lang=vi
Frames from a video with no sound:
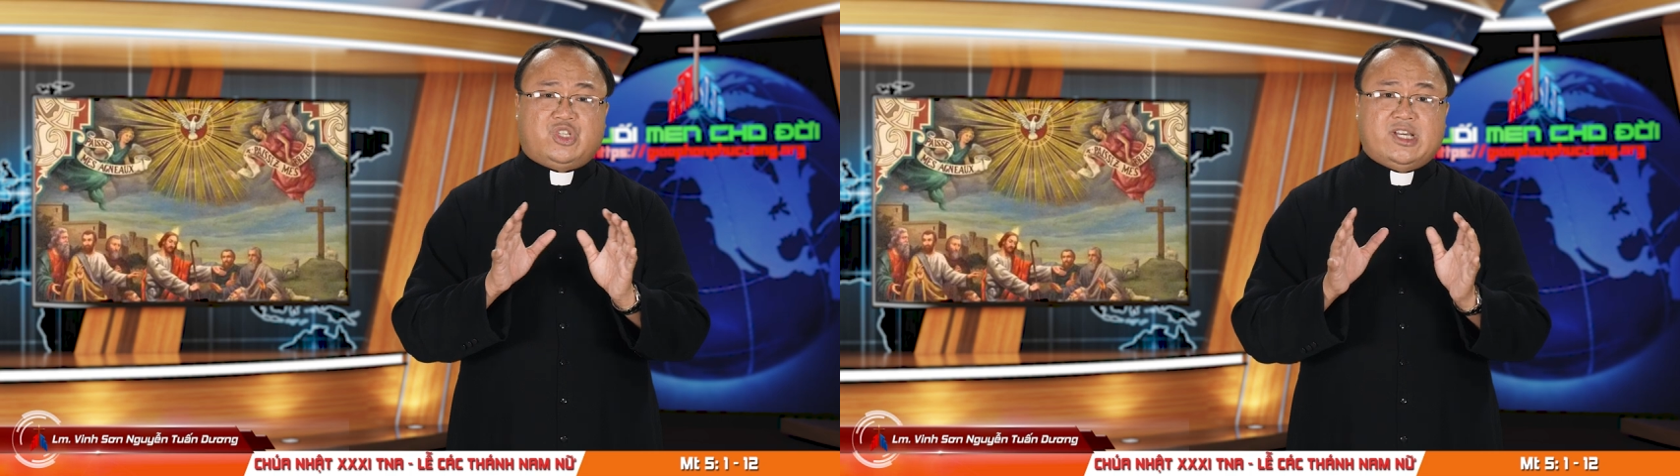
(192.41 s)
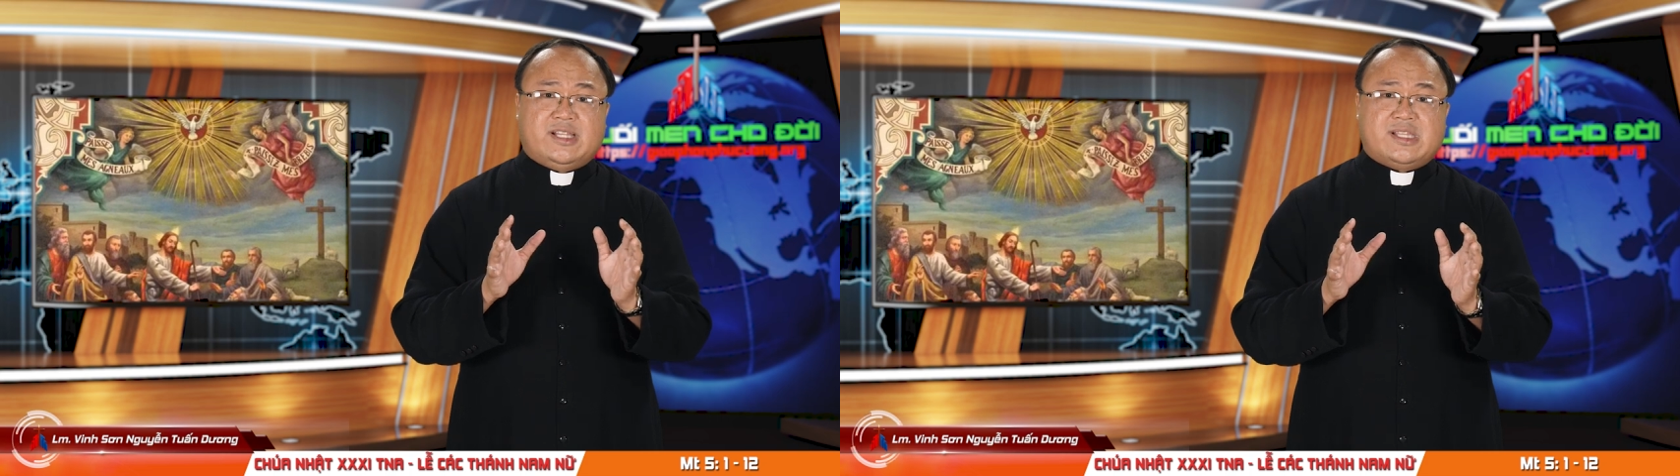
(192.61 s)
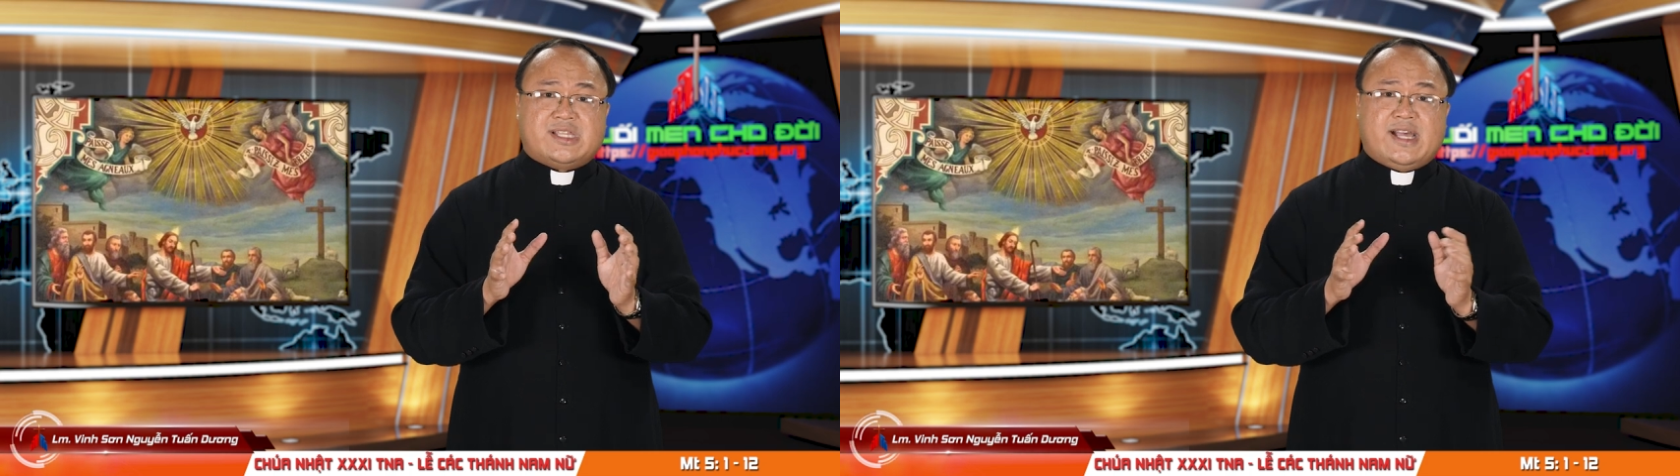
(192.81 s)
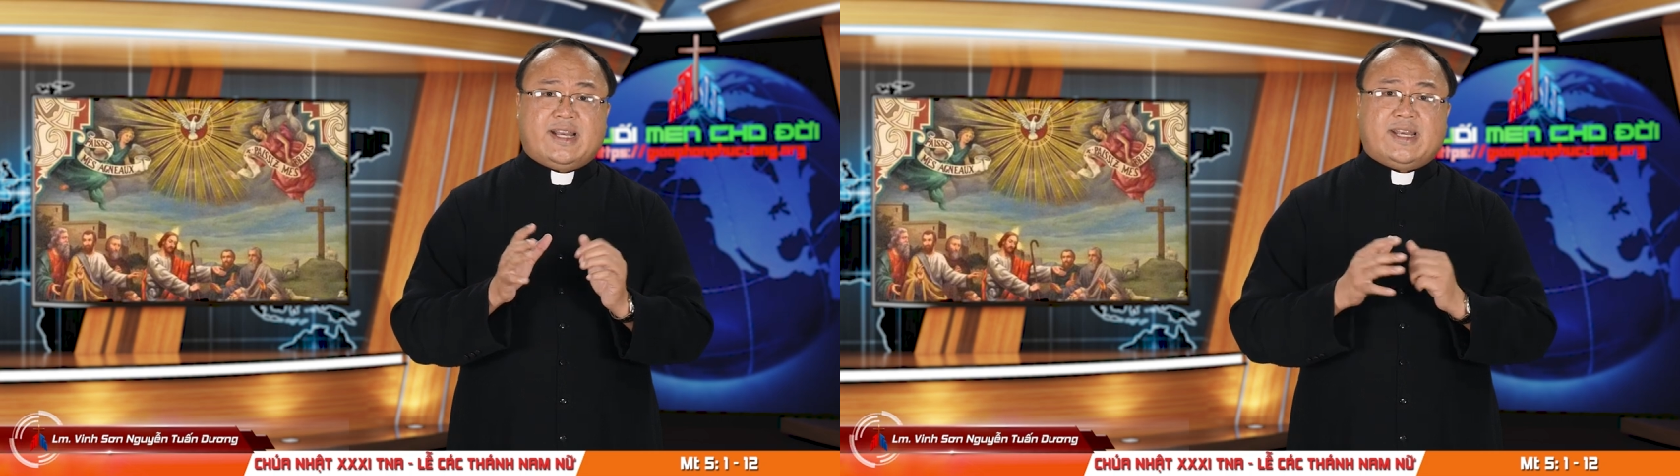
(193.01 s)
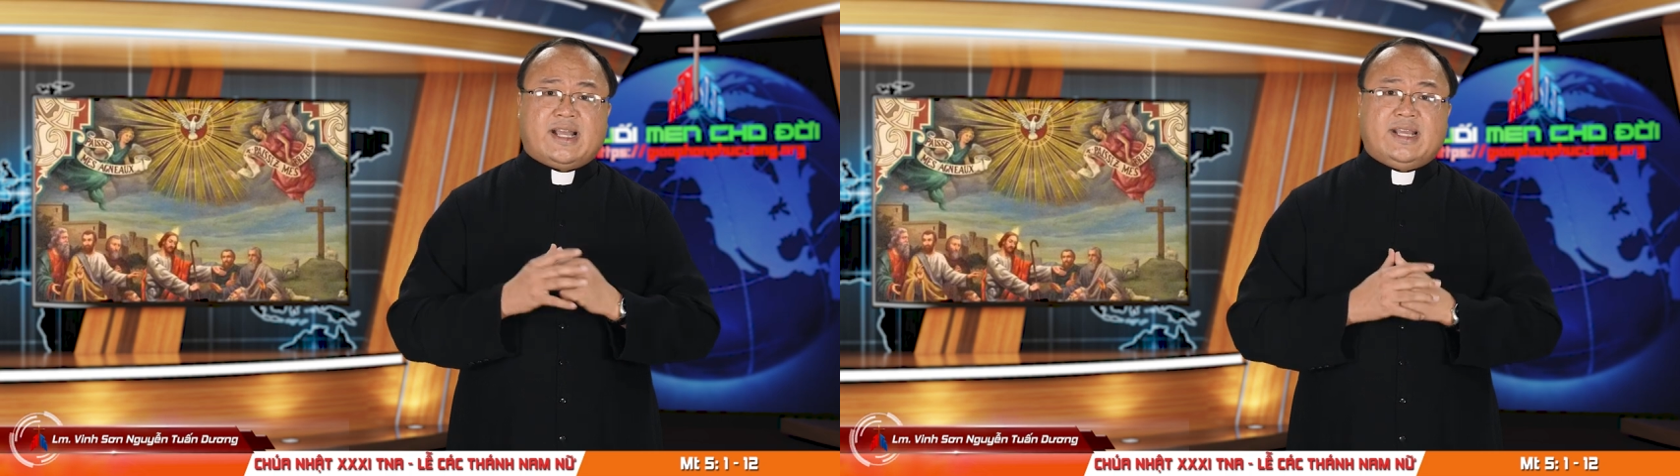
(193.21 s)
trần
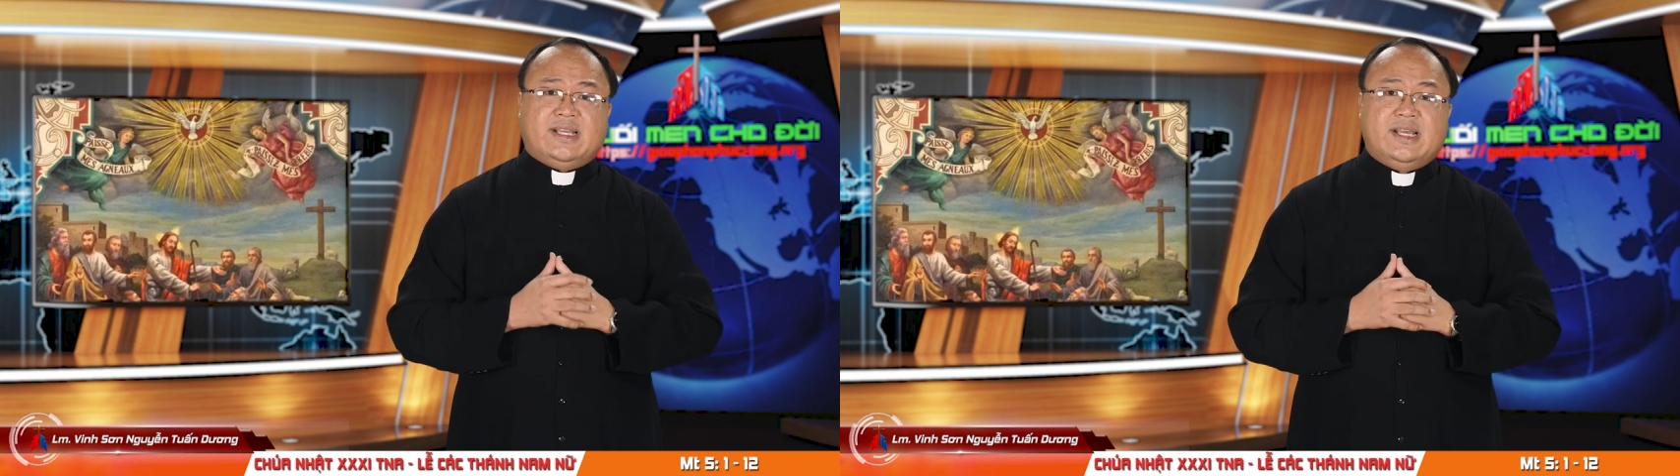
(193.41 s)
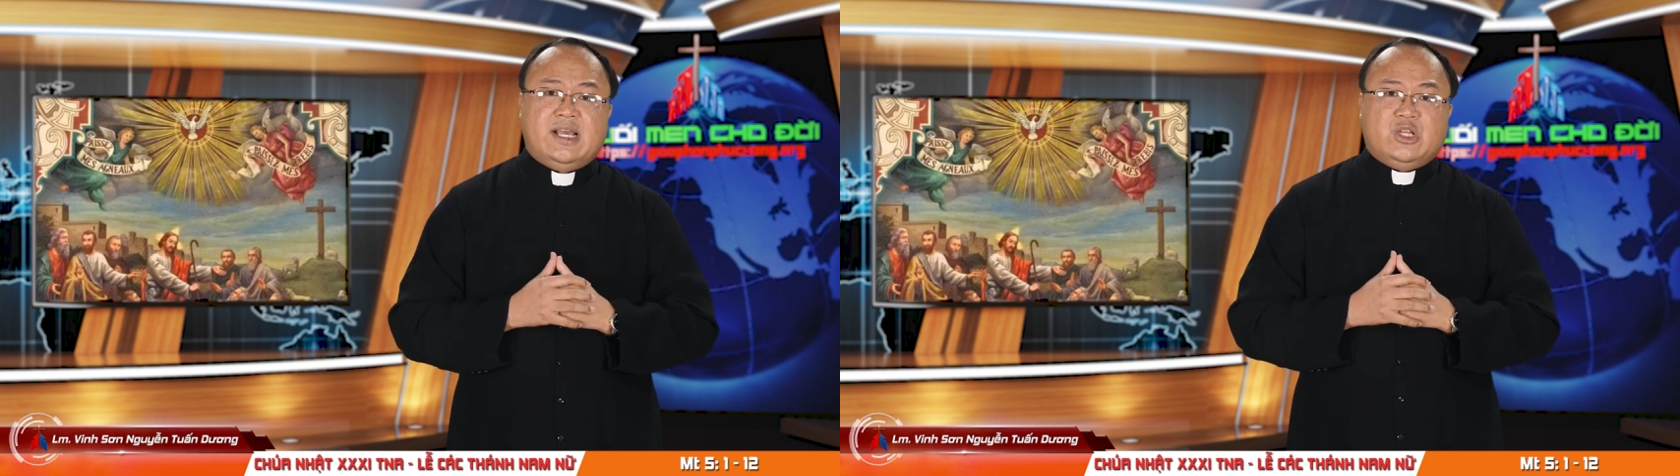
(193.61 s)
gian này